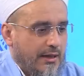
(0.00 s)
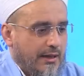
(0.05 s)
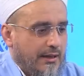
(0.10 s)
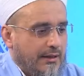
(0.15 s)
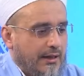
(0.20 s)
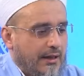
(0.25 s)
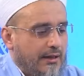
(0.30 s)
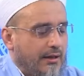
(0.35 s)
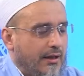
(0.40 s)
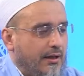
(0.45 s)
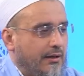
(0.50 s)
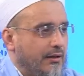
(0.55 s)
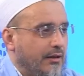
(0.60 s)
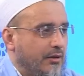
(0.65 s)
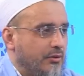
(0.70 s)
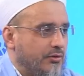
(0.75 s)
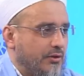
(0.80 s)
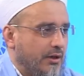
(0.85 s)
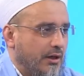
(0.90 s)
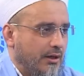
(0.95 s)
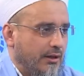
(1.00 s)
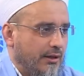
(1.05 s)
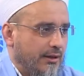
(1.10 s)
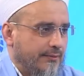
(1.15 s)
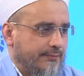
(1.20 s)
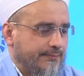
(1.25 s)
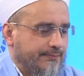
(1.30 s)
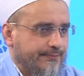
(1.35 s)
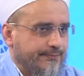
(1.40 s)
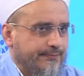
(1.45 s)
Yani Allahu Teala
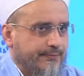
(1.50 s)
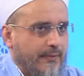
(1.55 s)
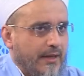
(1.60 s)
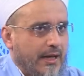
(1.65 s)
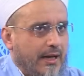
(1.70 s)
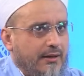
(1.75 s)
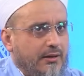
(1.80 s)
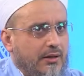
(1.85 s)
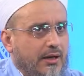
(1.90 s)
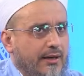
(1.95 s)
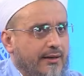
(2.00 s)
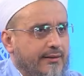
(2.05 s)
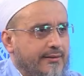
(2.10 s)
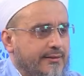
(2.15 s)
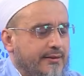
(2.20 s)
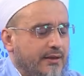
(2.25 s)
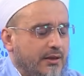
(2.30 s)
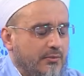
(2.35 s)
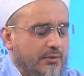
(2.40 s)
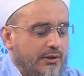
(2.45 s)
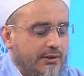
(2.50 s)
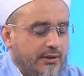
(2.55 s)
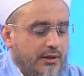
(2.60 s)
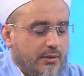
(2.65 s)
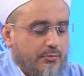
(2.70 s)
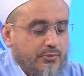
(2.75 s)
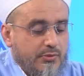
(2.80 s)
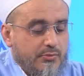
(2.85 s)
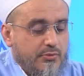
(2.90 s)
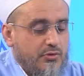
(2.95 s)
hani ayet-i kerimede
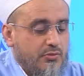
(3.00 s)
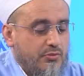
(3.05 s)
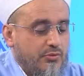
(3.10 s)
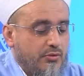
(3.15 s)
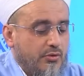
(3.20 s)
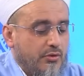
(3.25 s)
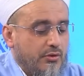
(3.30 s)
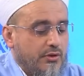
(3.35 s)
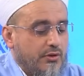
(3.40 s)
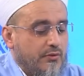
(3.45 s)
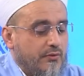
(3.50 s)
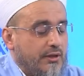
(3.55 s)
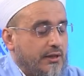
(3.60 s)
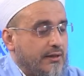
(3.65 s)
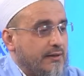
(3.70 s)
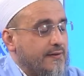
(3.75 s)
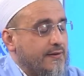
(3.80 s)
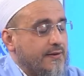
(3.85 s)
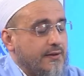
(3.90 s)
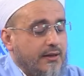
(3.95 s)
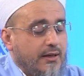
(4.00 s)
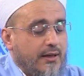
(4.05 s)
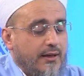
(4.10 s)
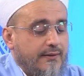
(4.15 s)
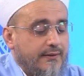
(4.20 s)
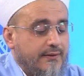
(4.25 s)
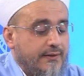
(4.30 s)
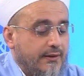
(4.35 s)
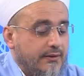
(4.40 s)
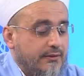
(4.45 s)
Rabbimiz buyuruyor ki ve asa
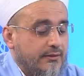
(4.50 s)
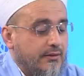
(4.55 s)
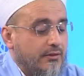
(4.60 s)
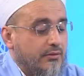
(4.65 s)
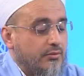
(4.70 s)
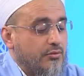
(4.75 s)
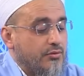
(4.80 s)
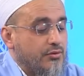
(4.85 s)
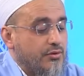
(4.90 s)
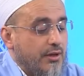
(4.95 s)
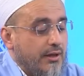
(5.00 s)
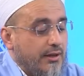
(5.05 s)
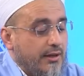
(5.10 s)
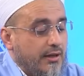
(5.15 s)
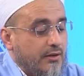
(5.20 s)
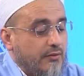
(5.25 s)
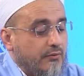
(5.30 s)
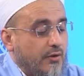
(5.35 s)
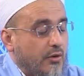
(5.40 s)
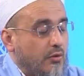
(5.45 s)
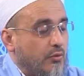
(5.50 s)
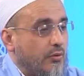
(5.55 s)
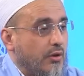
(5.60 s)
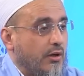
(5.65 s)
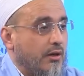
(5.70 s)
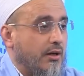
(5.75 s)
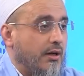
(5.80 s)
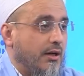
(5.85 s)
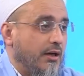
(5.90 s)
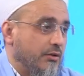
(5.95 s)
en tekra'u şeyen ve huve
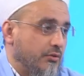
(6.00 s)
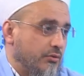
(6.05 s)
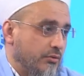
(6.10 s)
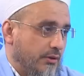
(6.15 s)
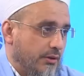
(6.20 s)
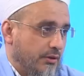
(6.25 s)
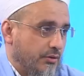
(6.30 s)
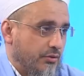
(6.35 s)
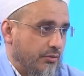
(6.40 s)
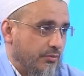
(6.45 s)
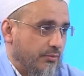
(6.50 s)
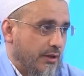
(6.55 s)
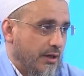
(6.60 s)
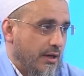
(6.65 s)
hayrul leküm.